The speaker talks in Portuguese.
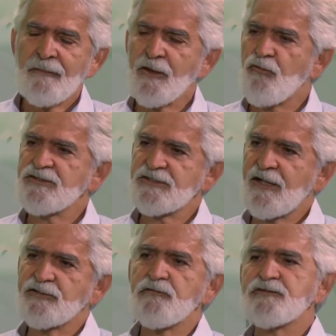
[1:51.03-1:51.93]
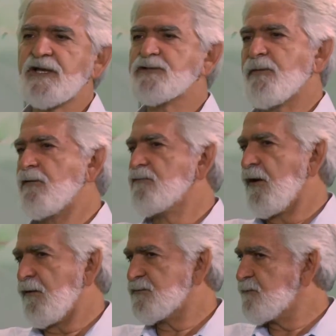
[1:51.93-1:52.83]
em quantidade suficiente para
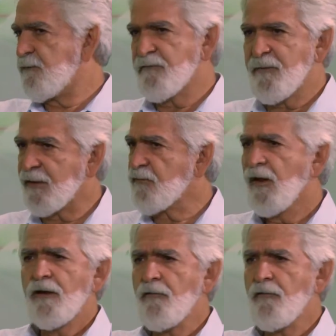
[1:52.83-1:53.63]
o desenvolvimento,